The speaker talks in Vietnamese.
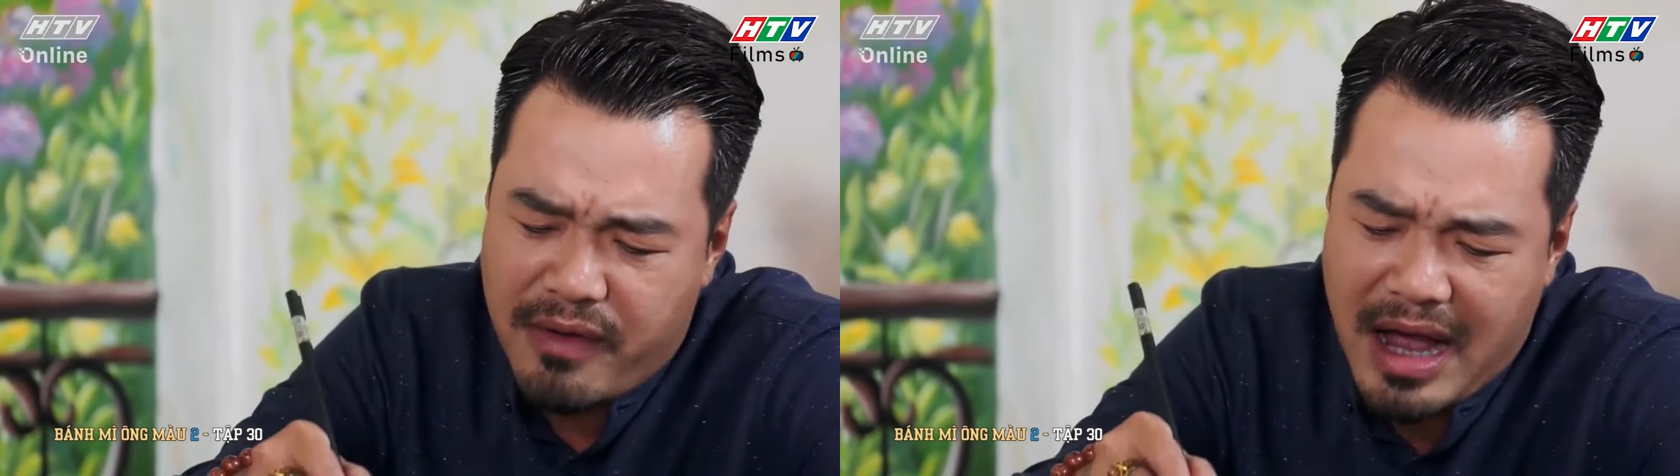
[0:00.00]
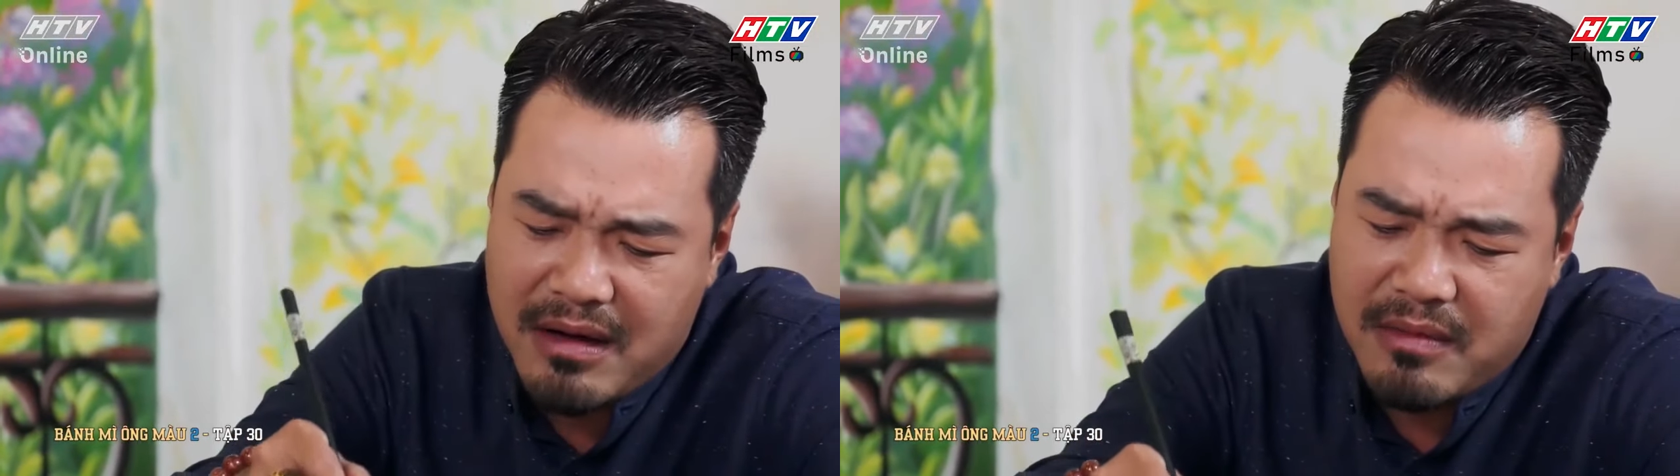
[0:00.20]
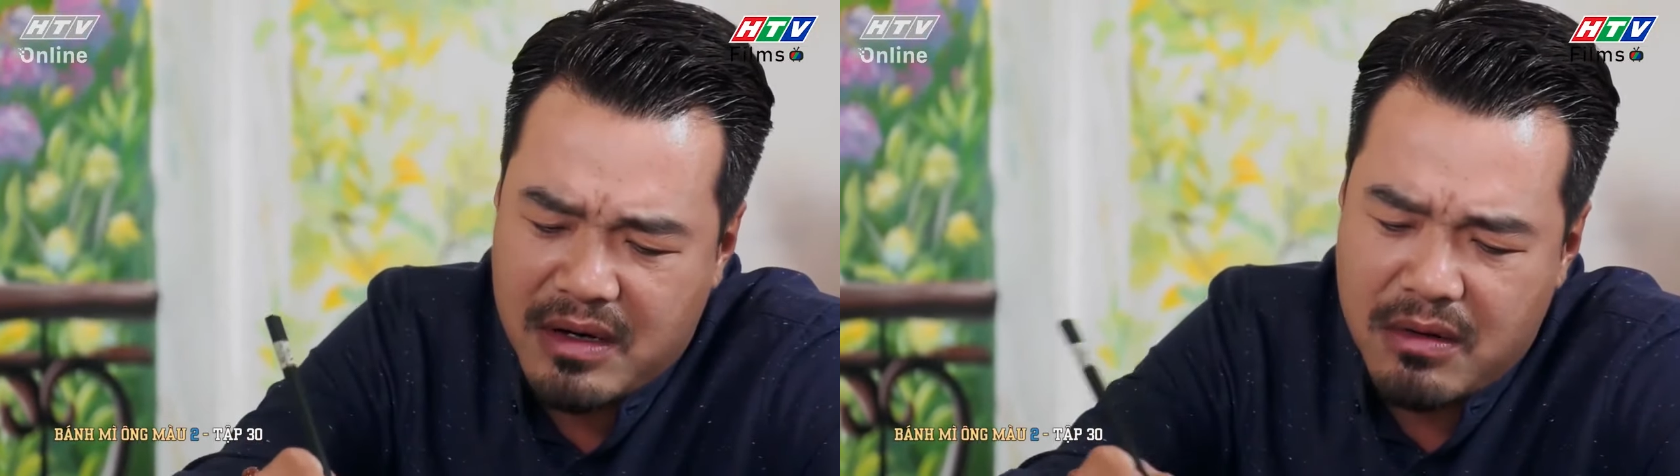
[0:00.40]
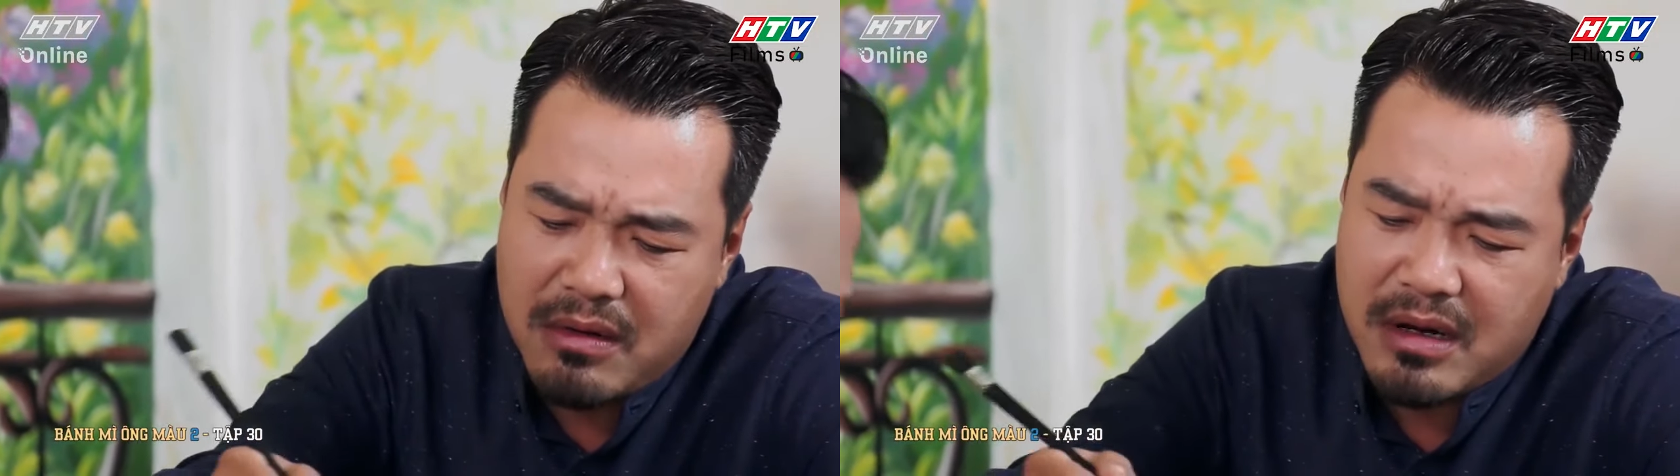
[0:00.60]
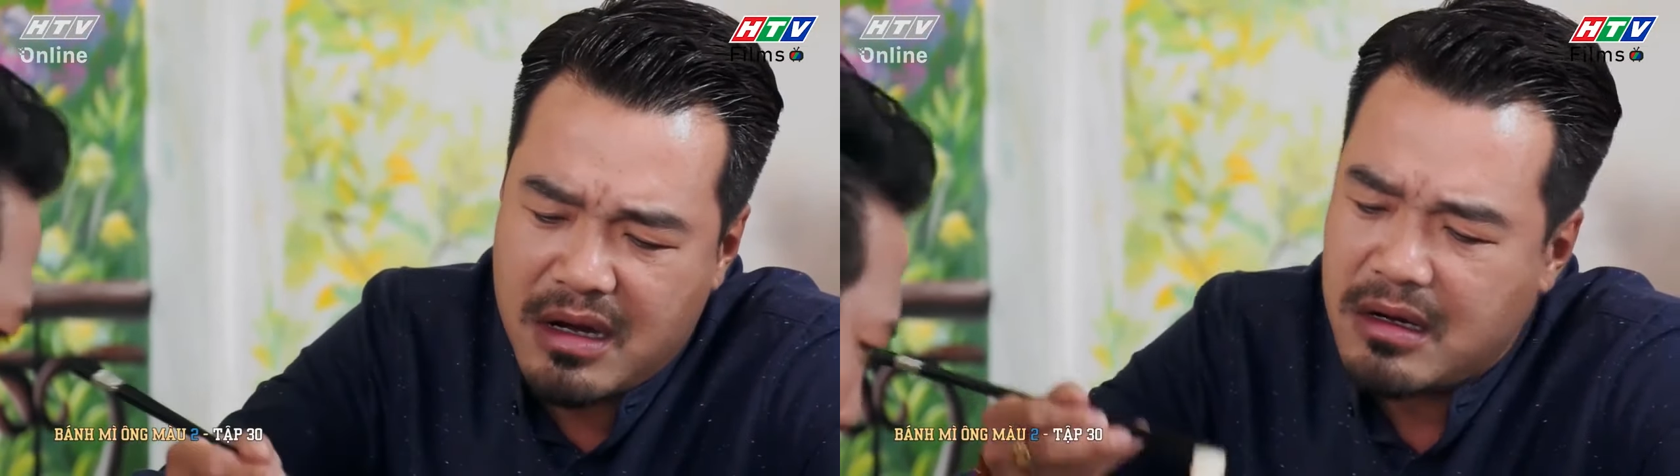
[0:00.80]
dạ. phạm là mình
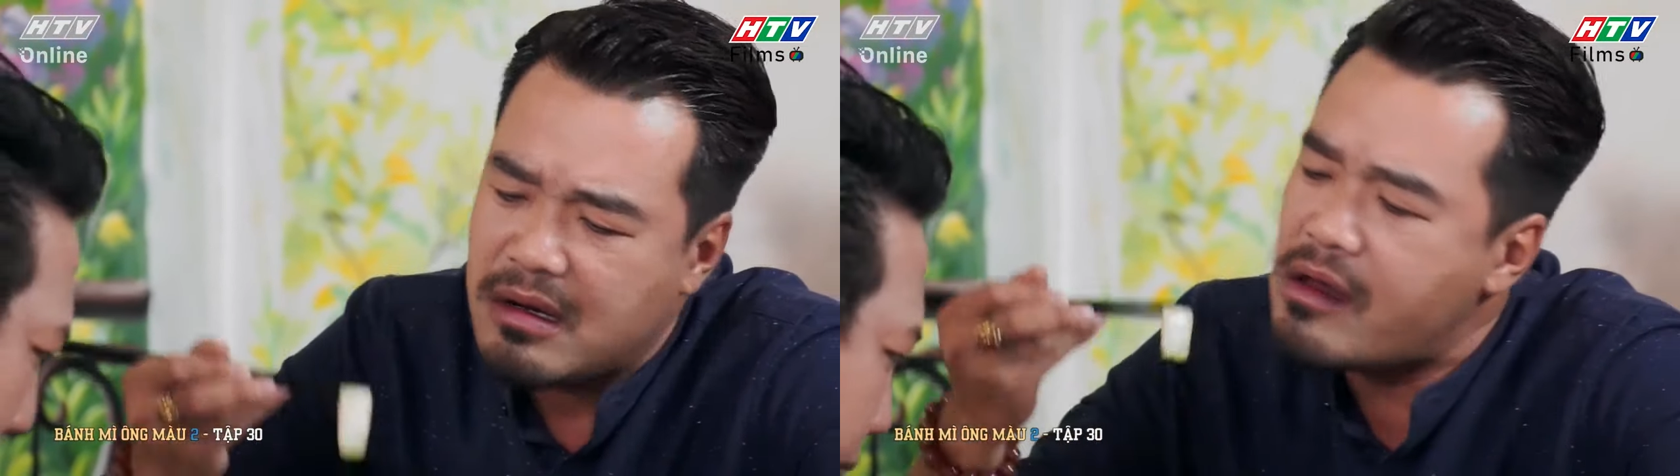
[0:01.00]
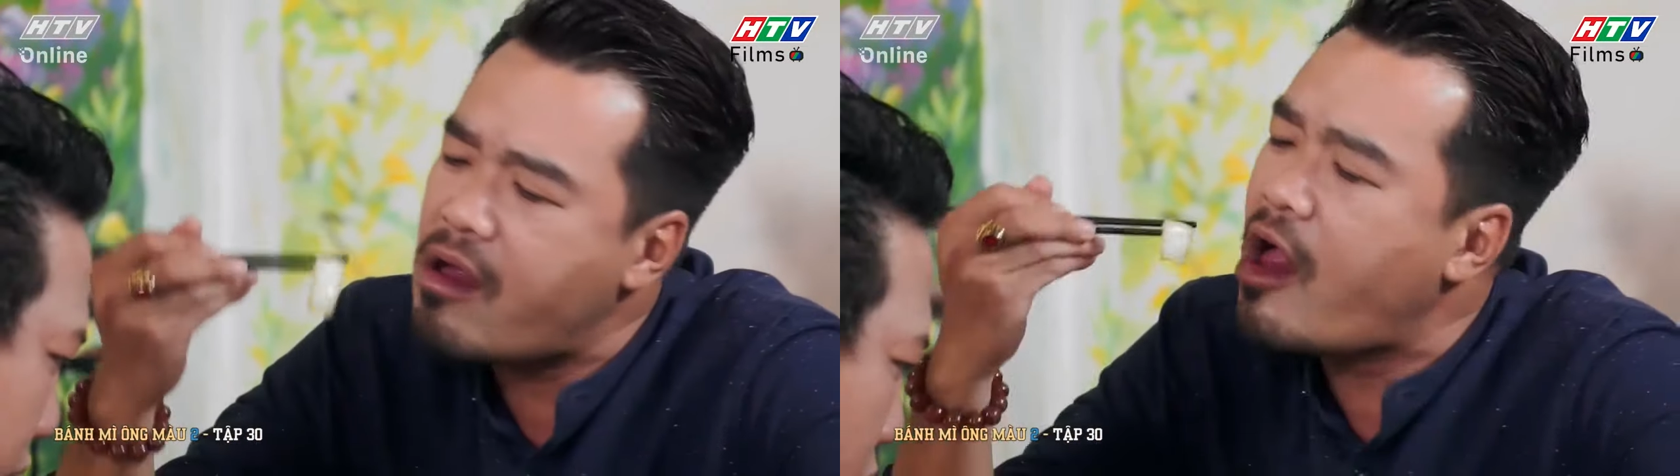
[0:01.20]
uống đi Dạ